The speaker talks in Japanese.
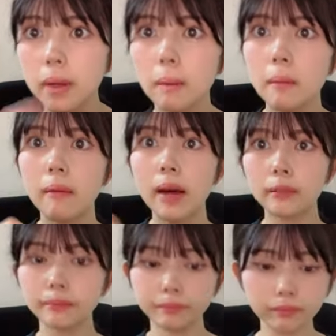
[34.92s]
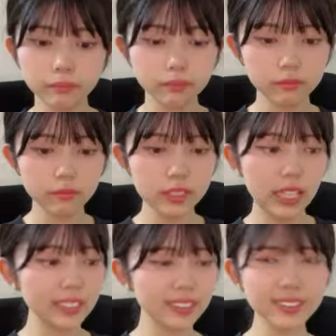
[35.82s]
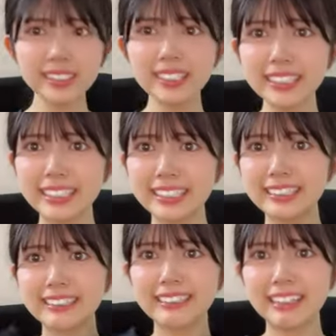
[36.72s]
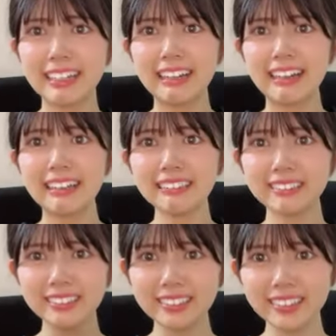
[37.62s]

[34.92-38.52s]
こんばんは暑い暑いよ